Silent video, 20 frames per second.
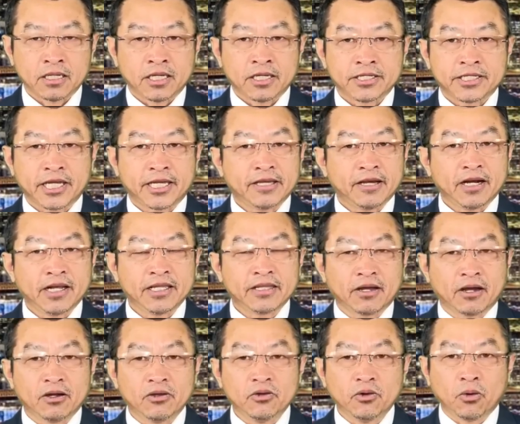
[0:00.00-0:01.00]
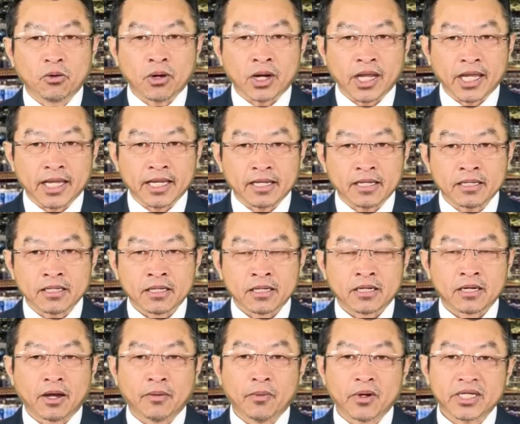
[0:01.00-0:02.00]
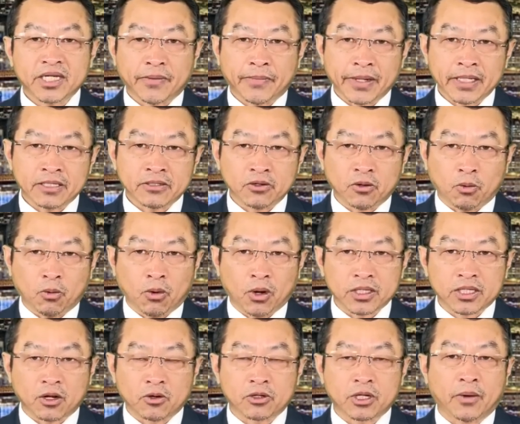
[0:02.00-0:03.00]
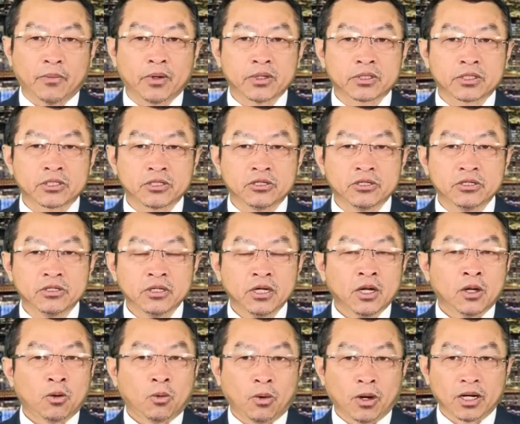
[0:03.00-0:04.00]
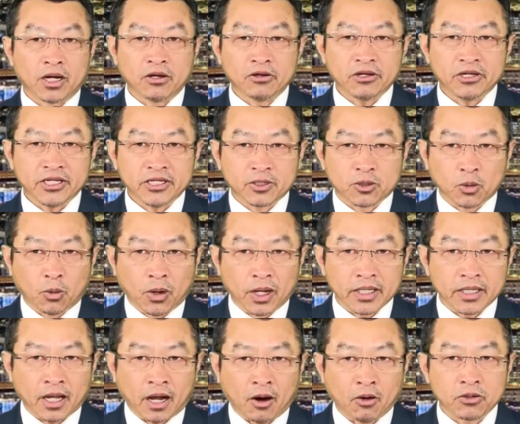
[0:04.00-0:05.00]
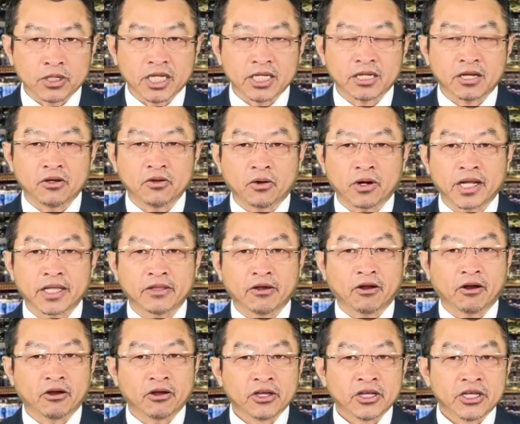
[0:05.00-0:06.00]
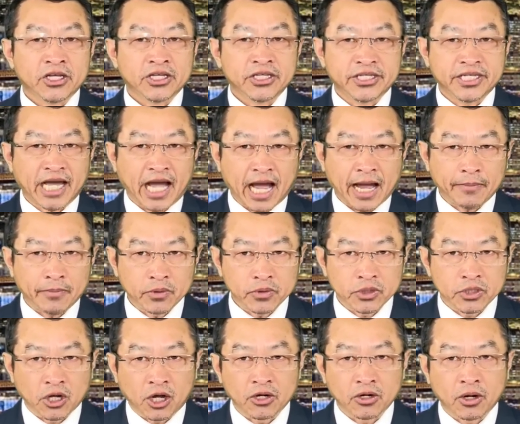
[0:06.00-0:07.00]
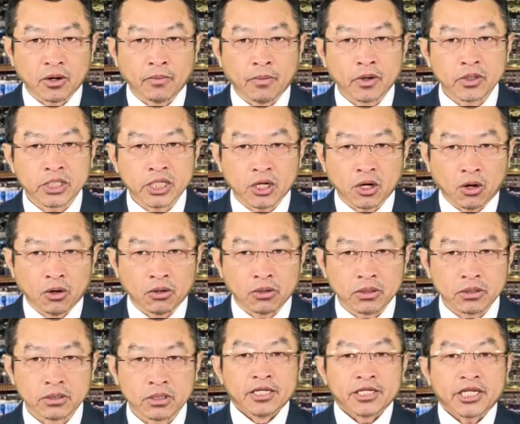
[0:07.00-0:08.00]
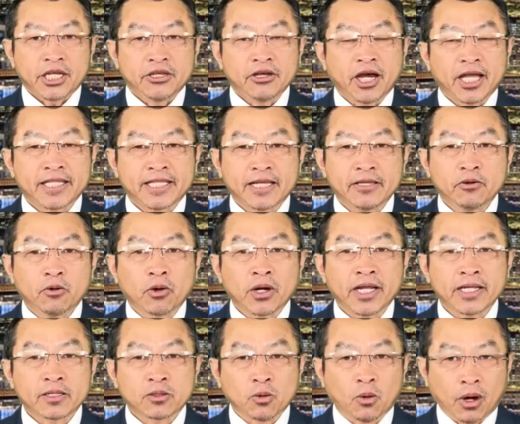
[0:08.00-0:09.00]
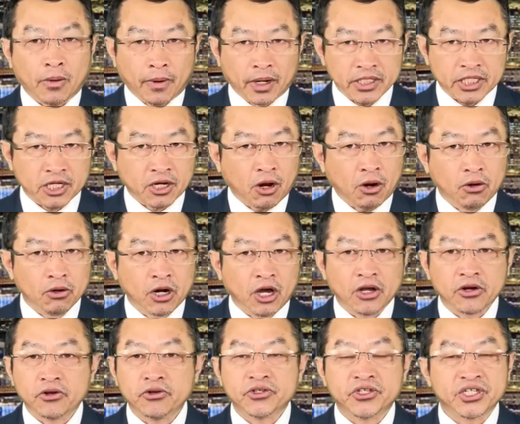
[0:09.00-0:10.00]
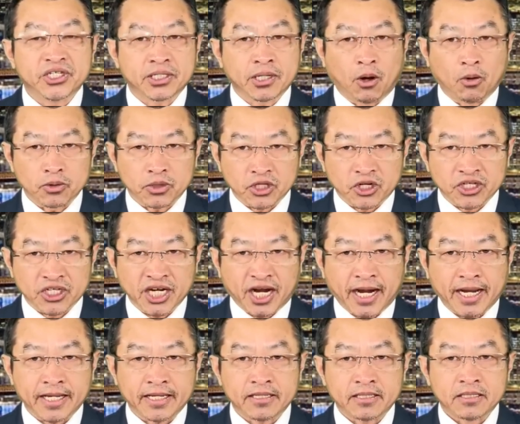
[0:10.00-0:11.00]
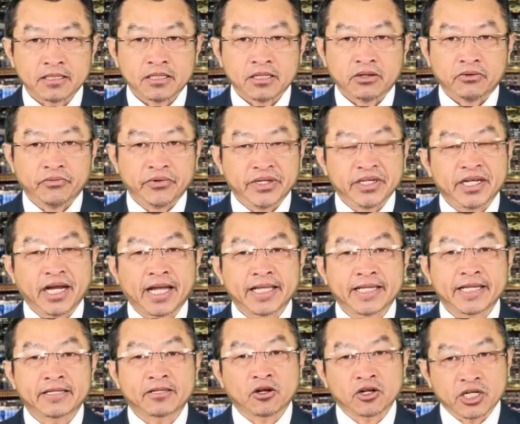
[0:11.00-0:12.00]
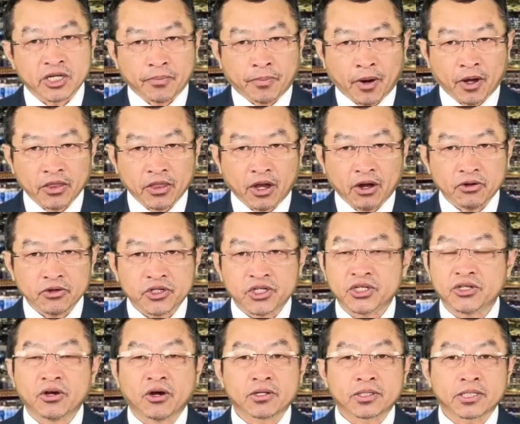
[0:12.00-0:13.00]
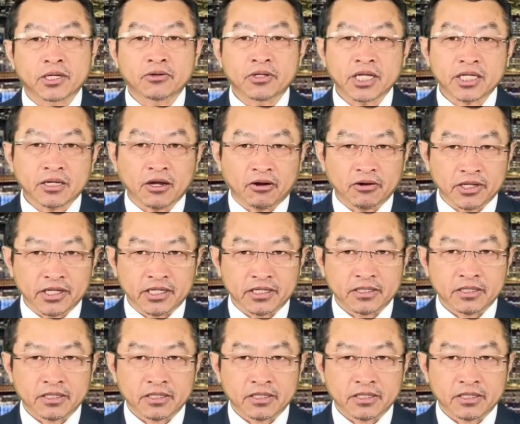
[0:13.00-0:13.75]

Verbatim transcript: chỉ giờ linh đó dục linh lấy một chấp bằng sự ua tao cho một chữ ua lấy tuần hậu tới chờ dục linh đó ya một giờ đó Moscow chỉ giờ hai tiếng dục linh tua Moscow là nữ chỉ sầu cho trái vì hai tiếng cho chỉ phòng đầu chỉ cho tới tới chờ lì